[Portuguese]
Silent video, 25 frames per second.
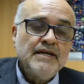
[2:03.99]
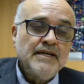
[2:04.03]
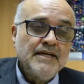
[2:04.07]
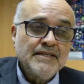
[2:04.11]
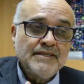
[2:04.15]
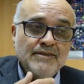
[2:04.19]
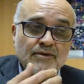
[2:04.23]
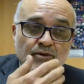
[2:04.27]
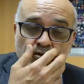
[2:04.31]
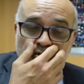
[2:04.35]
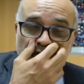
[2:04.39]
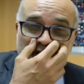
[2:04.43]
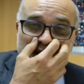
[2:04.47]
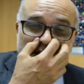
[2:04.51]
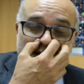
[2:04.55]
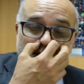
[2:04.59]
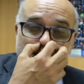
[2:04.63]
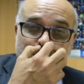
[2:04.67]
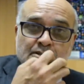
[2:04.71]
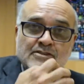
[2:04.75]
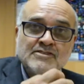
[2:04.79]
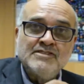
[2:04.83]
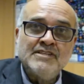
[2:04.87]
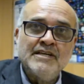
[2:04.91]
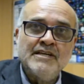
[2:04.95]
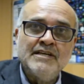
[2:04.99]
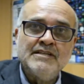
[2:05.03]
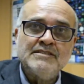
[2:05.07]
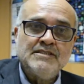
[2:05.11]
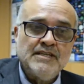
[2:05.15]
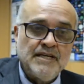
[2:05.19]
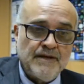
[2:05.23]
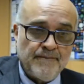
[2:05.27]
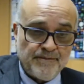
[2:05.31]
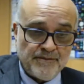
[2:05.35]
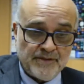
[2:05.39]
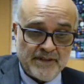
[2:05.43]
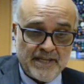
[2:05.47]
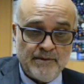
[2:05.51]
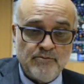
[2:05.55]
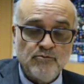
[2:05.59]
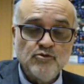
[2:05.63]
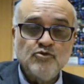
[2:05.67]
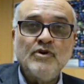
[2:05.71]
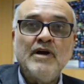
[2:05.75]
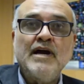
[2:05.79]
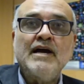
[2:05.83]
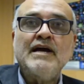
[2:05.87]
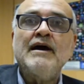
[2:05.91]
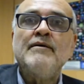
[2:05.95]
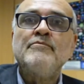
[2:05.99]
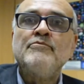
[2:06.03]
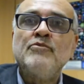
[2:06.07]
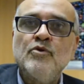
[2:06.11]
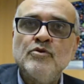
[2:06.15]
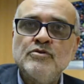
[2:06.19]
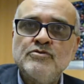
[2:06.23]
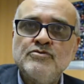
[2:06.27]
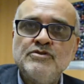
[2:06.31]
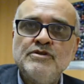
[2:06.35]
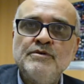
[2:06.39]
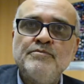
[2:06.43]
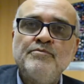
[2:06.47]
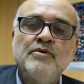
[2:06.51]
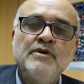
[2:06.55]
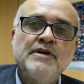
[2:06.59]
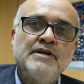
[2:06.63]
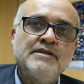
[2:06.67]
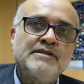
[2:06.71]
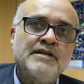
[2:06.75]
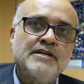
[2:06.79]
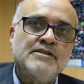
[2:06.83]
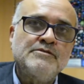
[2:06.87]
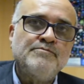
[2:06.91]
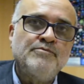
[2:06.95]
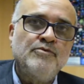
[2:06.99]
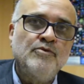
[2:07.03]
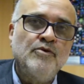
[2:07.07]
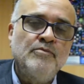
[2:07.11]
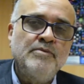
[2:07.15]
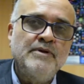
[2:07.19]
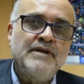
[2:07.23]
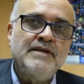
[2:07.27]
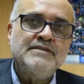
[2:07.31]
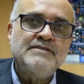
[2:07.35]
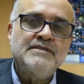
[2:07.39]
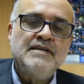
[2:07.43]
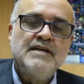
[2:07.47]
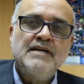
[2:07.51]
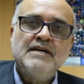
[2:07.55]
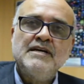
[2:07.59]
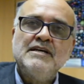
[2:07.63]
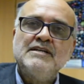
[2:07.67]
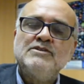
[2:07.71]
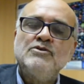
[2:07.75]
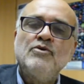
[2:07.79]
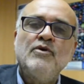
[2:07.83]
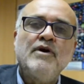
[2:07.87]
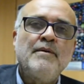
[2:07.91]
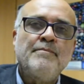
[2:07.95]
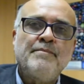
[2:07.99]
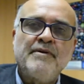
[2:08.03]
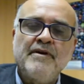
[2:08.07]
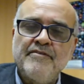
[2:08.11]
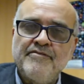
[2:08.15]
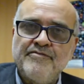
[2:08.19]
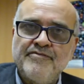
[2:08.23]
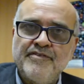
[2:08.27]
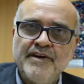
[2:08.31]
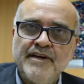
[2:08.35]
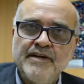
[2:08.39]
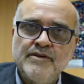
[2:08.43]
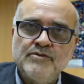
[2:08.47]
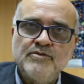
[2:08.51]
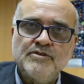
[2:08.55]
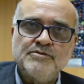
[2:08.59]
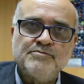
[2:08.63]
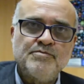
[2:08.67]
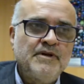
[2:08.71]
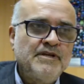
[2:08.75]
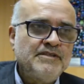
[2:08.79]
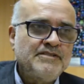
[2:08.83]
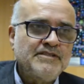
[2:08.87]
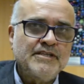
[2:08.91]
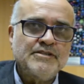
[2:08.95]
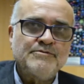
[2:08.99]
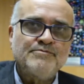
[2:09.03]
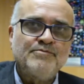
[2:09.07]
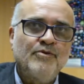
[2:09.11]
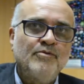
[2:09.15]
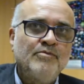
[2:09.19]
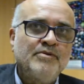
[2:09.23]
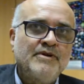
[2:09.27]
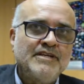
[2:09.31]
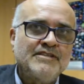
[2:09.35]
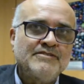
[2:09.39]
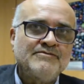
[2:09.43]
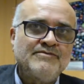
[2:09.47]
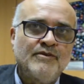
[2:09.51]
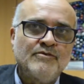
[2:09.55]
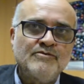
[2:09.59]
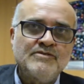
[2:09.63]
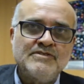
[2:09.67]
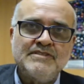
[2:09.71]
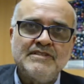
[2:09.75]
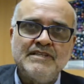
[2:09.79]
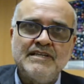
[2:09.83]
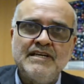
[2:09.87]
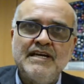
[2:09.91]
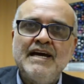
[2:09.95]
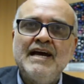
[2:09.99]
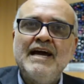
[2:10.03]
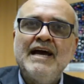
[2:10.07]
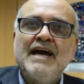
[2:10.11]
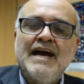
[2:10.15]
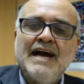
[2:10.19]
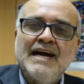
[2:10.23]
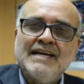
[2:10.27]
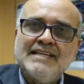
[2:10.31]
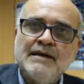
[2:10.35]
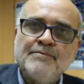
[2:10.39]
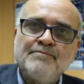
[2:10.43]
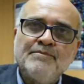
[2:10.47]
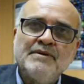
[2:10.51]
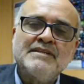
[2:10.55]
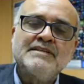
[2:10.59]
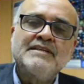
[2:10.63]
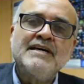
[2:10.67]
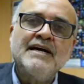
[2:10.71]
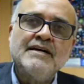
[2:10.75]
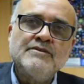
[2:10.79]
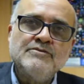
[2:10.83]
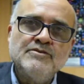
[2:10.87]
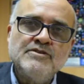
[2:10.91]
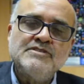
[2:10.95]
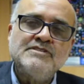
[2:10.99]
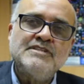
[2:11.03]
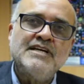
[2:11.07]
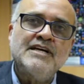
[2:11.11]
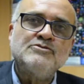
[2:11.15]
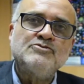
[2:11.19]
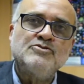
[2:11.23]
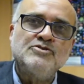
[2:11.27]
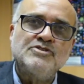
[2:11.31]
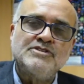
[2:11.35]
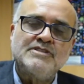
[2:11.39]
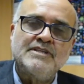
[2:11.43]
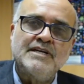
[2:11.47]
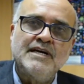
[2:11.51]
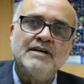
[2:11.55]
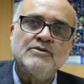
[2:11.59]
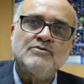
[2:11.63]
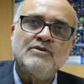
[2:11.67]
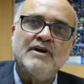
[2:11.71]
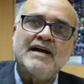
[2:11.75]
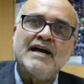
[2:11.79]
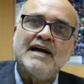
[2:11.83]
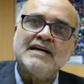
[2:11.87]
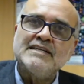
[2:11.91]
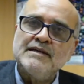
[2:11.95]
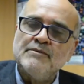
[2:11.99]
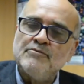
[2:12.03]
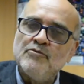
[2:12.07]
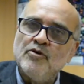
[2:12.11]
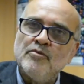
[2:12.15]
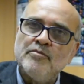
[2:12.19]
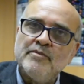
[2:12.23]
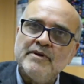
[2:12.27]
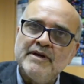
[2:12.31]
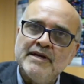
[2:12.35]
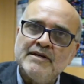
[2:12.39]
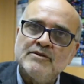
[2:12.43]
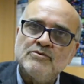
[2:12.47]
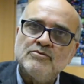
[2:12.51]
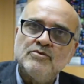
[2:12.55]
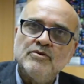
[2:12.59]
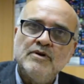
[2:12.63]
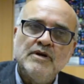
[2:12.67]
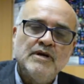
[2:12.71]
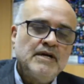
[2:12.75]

Então o que eu quero dizer é o seguinte, temos um arcabouço de políticas públicas, não é perfeito, as políticas públicas vão se adaptando e se ajustando a cada momento.